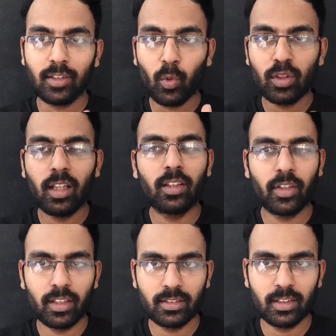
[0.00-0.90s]
சவுத்தில்
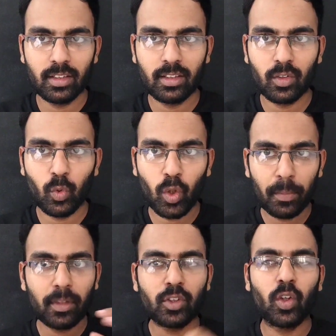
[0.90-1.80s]
வந்துச்சு
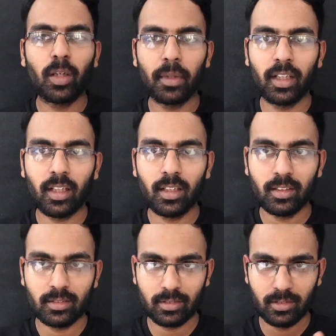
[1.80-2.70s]
குறிப்பாக சொல்லணும் அப்படின்னா
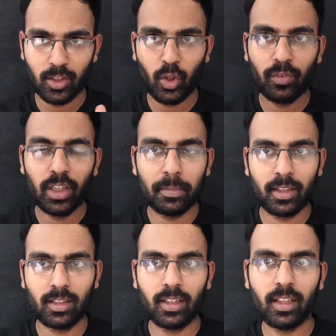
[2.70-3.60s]
என்னோடய வீட்டு
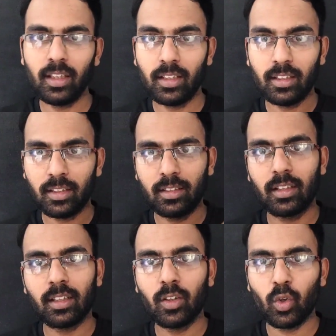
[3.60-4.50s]
பக்கத்துலேயே
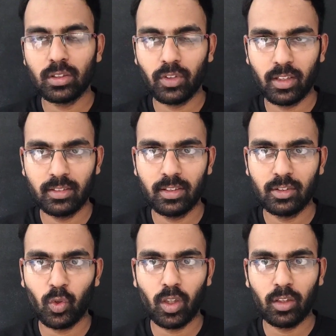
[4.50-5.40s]
நிறைய லோக்கஸ் வந்துச்சு
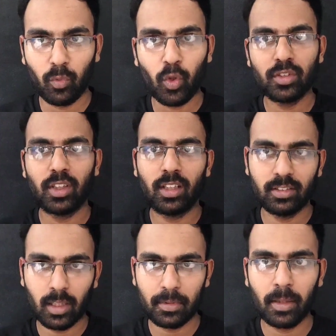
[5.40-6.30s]
ஸோ அந்த ஃபோட்டோஸ்
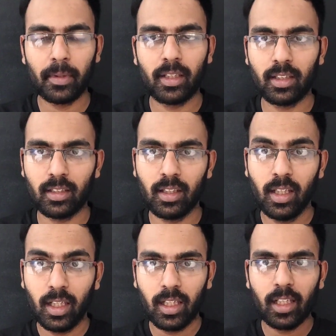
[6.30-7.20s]
நான் ஷேர் பண்ணிட்டு பாருங்கள்
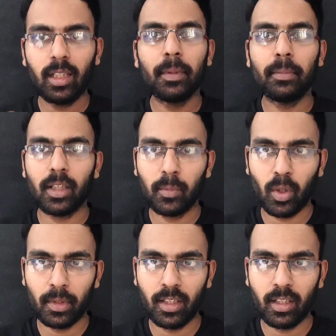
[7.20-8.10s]
இன்றைக்கி எதை பற்றி பார்க்க
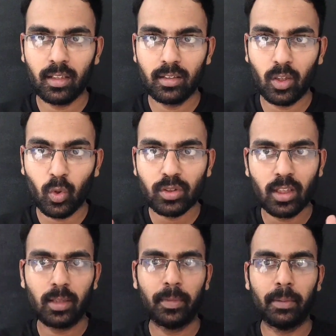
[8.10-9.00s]
போகிறோம் அப்படின்னா இந்த லோகஸ்ட்
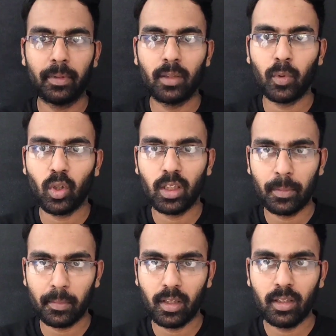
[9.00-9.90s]
அட்டாக் பற்றி பார்க்க போகிறோம்
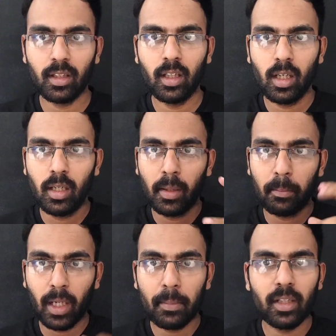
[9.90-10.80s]
அதுக்கப்புறமா
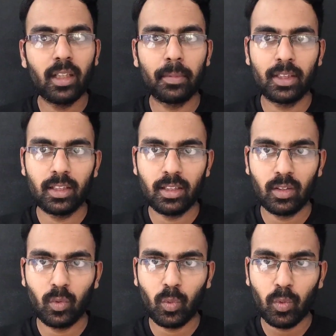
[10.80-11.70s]
பைபிள் இதை பற்றி
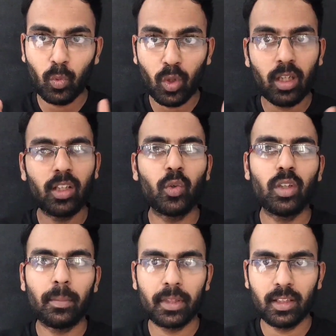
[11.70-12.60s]
குரான்லையும்
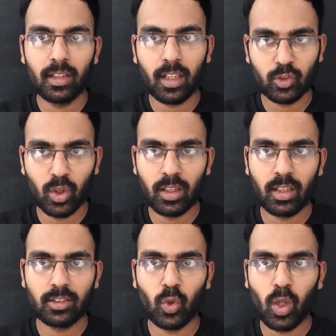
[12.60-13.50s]
இதை பற்றி நிறைய
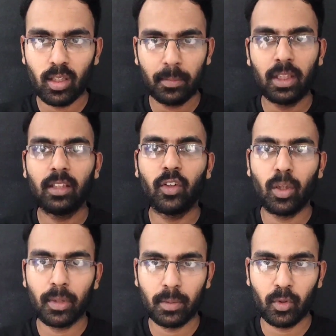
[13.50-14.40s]
சொல்லியிருக்காங்க ஸோ அதை பற்றி இந்த
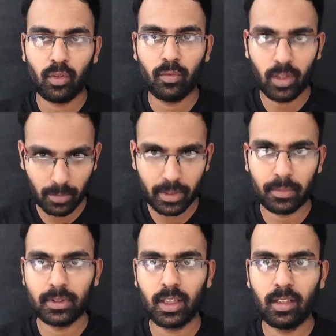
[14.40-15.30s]
வீடியோவில் பார்க்க போகிறோம் வெல்கம் பேக்
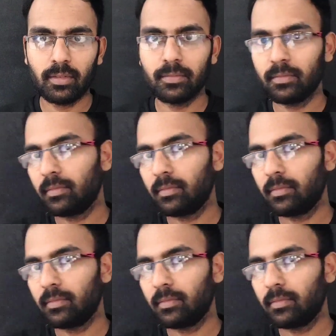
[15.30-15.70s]
டு மை சேனல்